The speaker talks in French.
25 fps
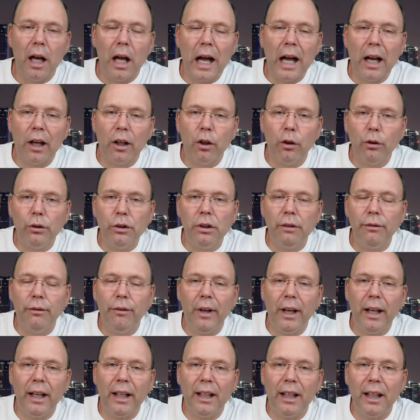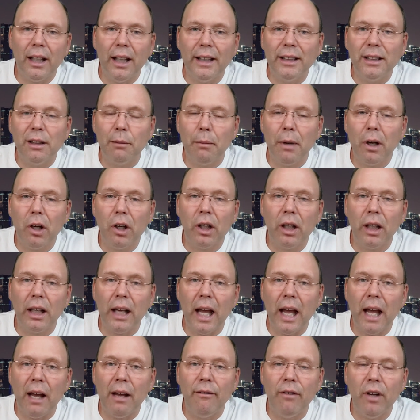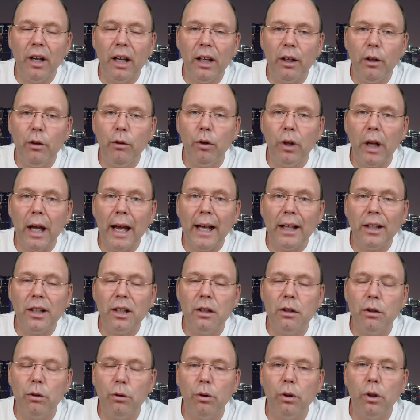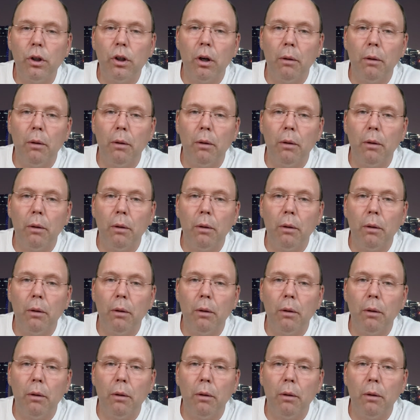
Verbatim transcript: À cause du fait que les Américains avaient une attitude